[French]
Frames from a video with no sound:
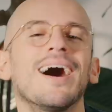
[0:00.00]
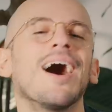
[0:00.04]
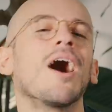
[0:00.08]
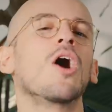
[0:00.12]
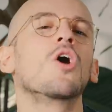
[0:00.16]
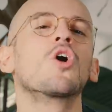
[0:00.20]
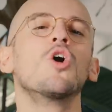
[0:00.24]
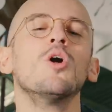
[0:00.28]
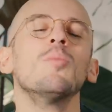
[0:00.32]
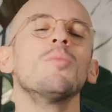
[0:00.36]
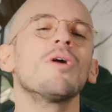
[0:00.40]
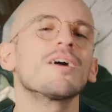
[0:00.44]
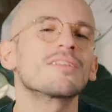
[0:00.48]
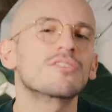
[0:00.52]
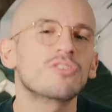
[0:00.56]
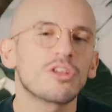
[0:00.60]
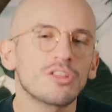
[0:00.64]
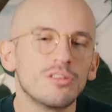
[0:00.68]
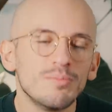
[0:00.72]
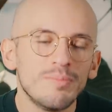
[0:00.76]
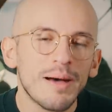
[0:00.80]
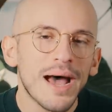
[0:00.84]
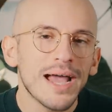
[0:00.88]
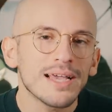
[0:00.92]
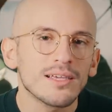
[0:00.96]
Alors comment un
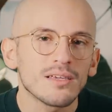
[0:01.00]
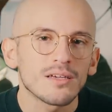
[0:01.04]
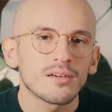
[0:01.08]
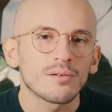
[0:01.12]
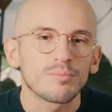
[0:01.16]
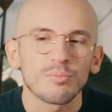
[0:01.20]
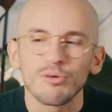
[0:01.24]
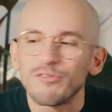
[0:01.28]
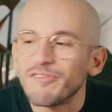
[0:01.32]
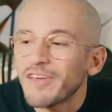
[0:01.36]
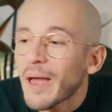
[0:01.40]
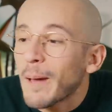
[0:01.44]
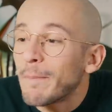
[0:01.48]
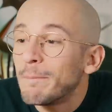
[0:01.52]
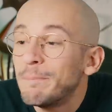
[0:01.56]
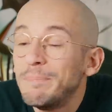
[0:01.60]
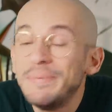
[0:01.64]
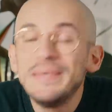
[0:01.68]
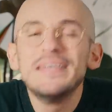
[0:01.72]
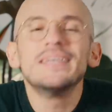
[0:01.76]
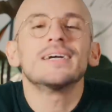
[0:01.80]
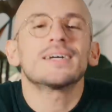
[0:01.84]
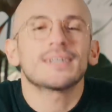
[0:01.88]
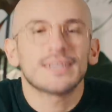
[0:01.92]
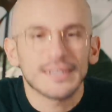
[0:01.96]
tote bag peut faire
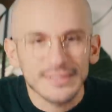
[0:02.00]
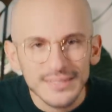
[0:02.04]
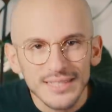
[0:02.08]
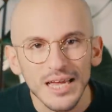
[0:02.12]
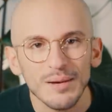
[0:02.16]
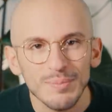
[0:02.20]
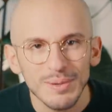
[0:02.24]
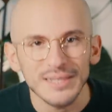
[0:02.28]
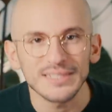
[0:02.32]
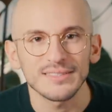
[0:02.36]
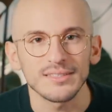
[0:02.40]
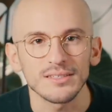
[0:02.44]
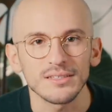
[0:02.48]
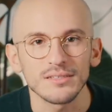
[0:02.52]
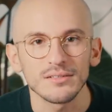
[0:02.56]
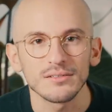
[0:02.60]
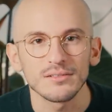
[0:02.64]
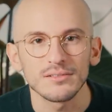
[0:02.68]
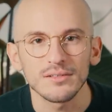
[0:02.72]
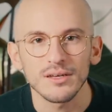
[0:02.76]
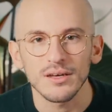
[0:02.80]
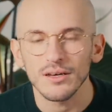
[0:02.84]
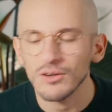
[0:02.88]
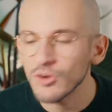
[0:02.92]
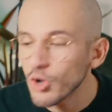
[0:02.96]
pire qu'un sac plastique
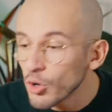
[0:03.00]
hein?